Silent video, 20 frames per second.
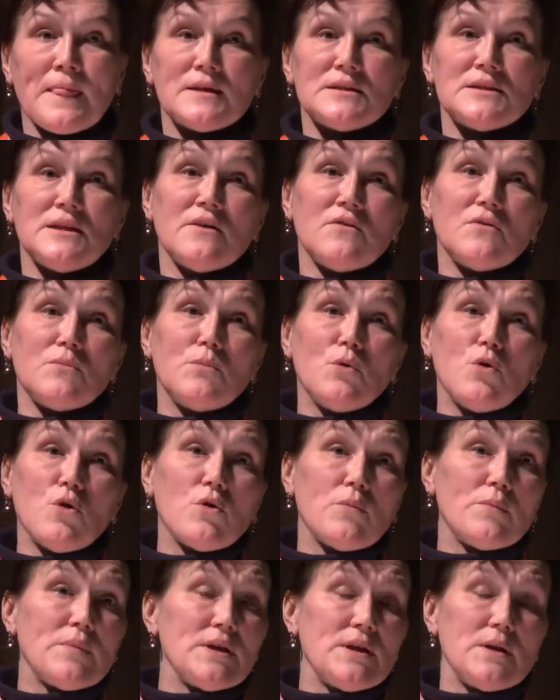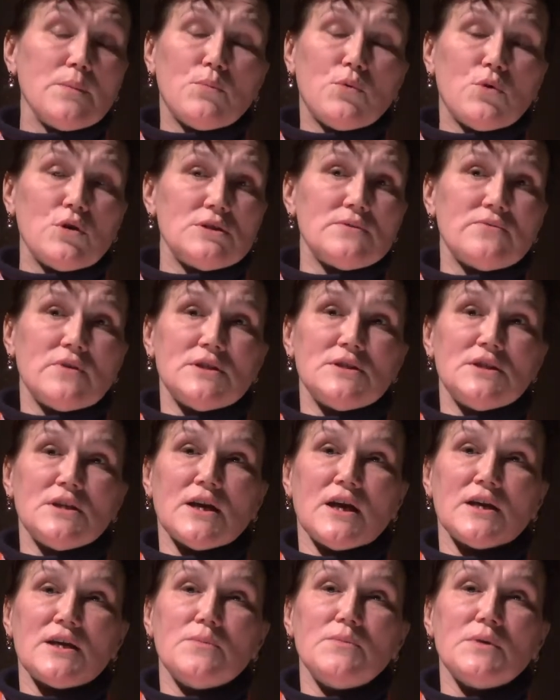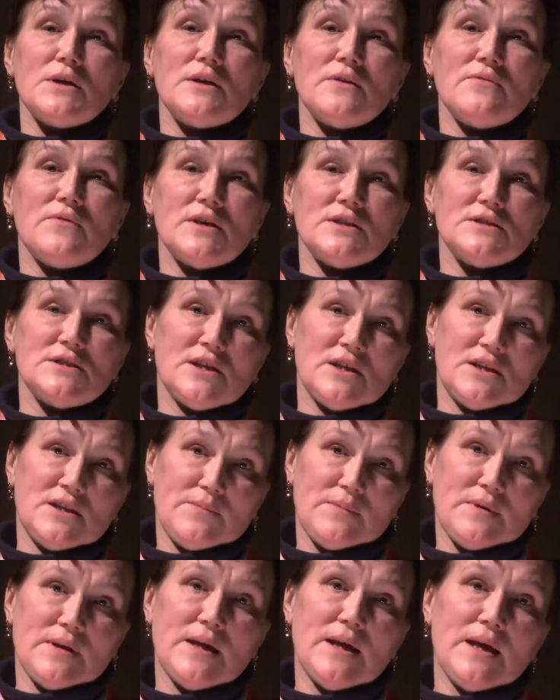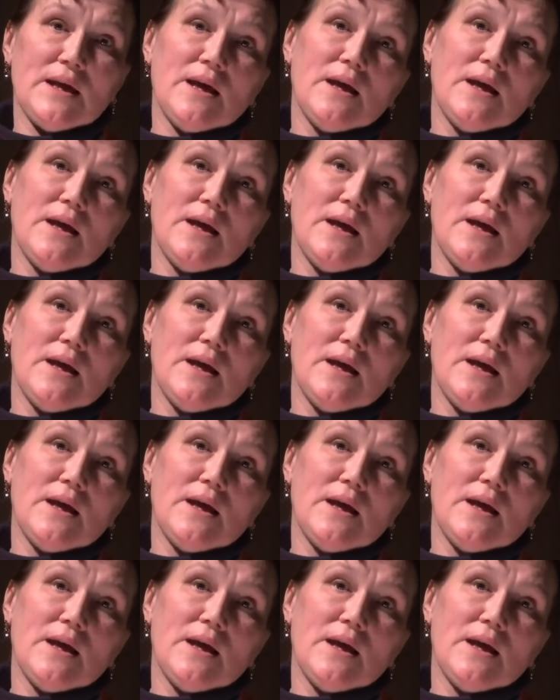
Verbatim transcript: Слава богу, мы не пользовались никакими глифосатами.